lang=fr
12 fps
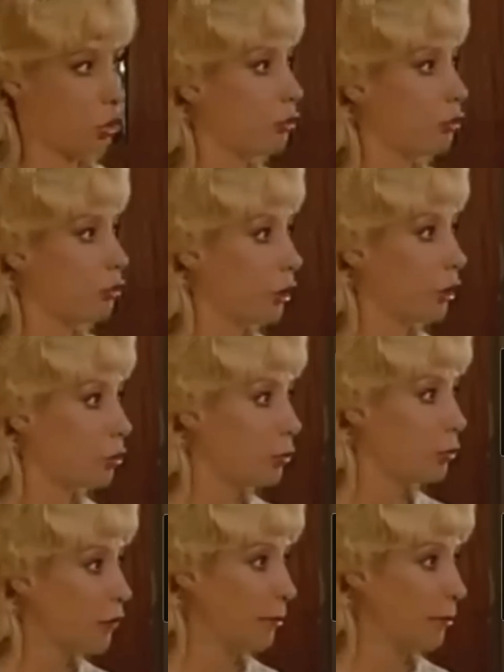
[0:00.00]
Tu devrais être
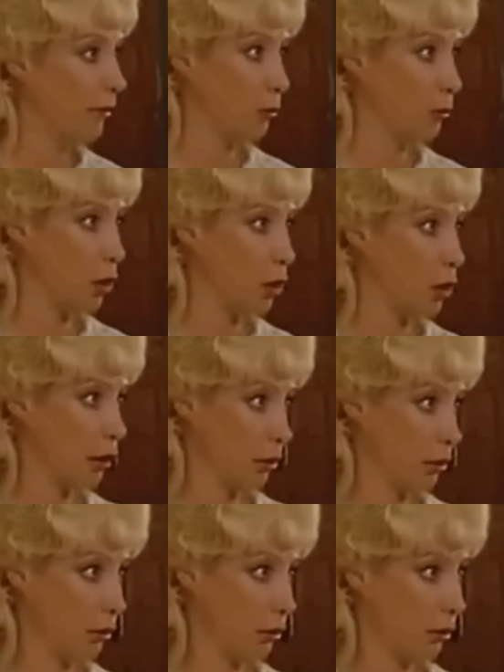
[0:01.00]
plus ferme avec moi.
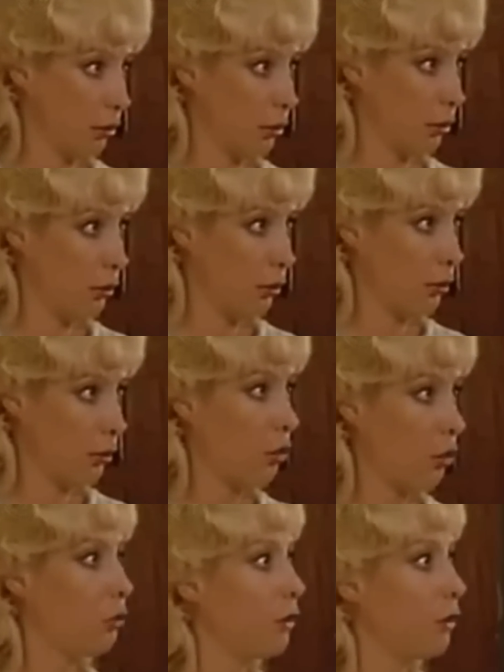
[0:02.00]

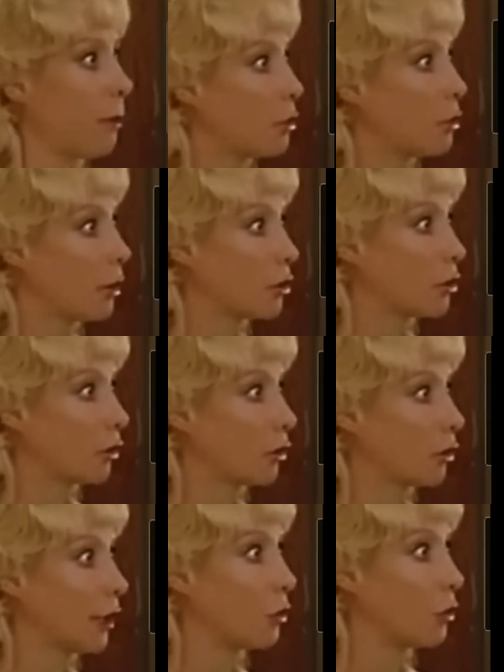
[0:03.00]
Une femme a besoin de
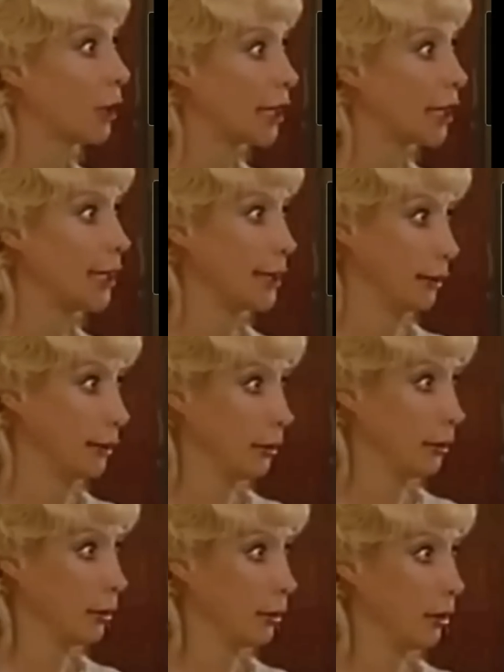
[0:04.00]
sentir qu'on lui résiste.
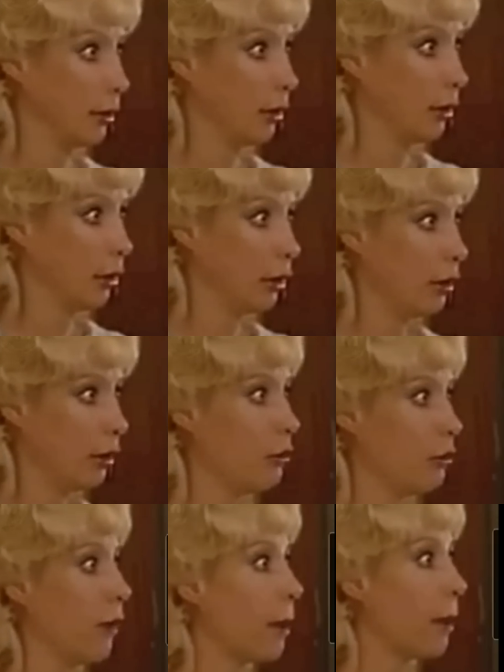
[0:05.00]

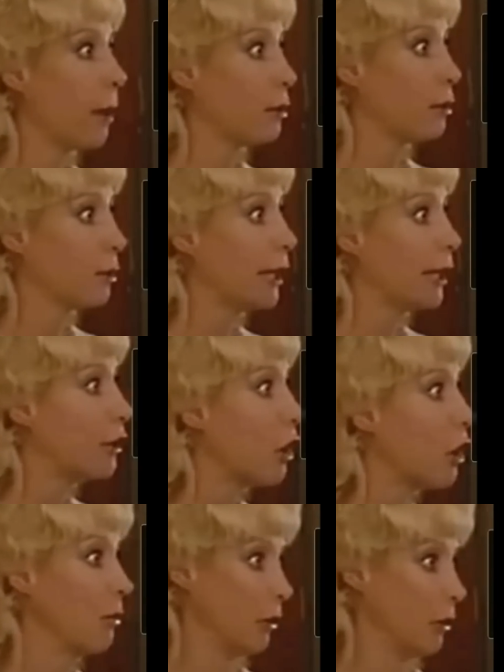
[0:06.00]
Une femme a besoin
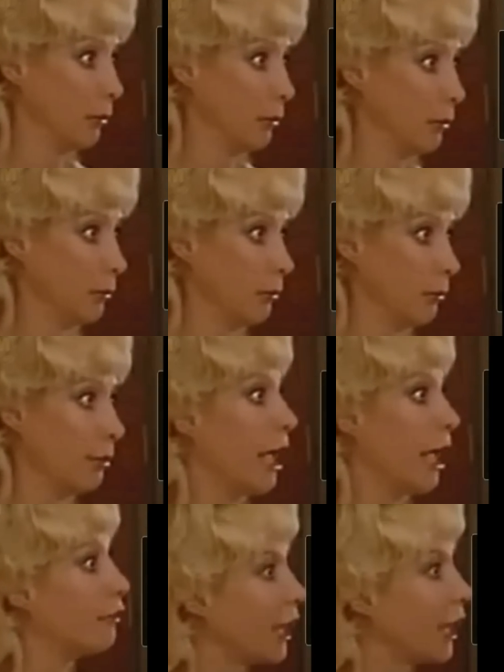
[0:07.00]
d'un homme,
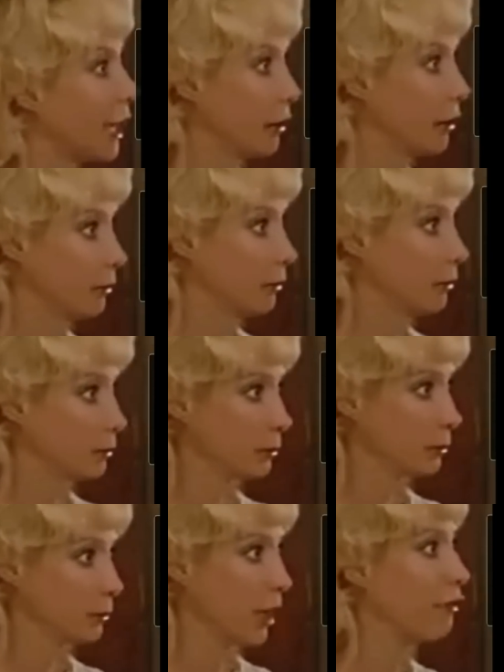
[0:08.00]
d'un vrai,
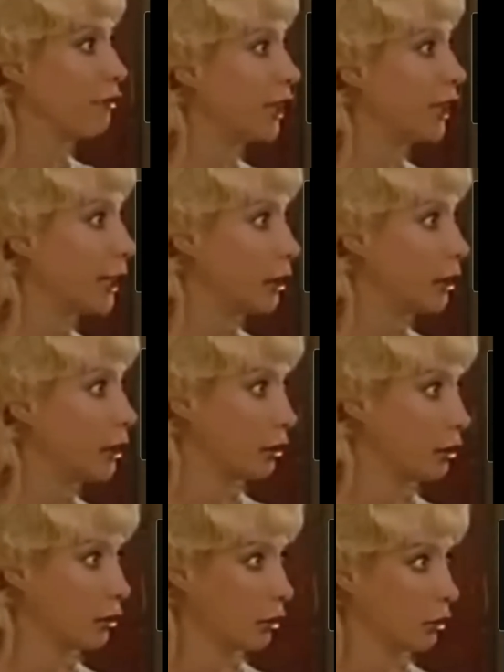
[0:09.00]
d'un
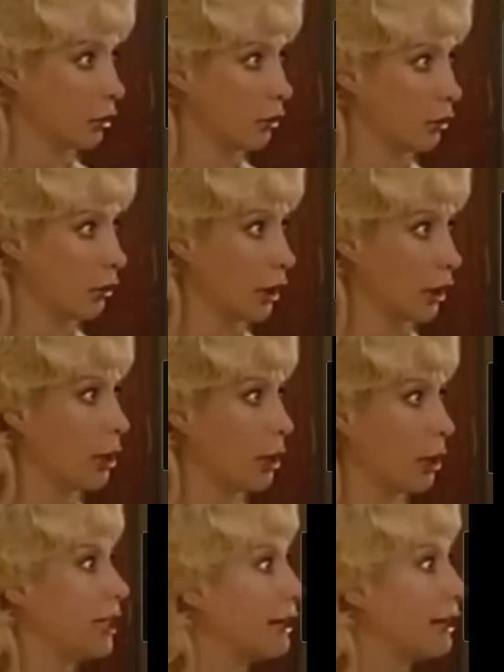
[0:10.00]
viril,
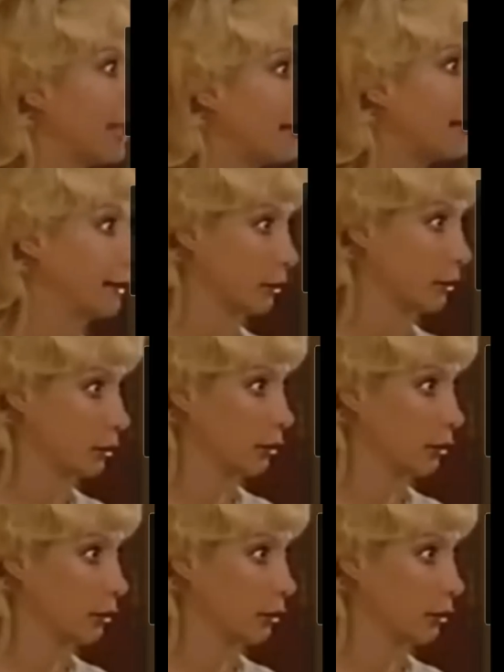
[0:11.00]
qui lui tienne tête.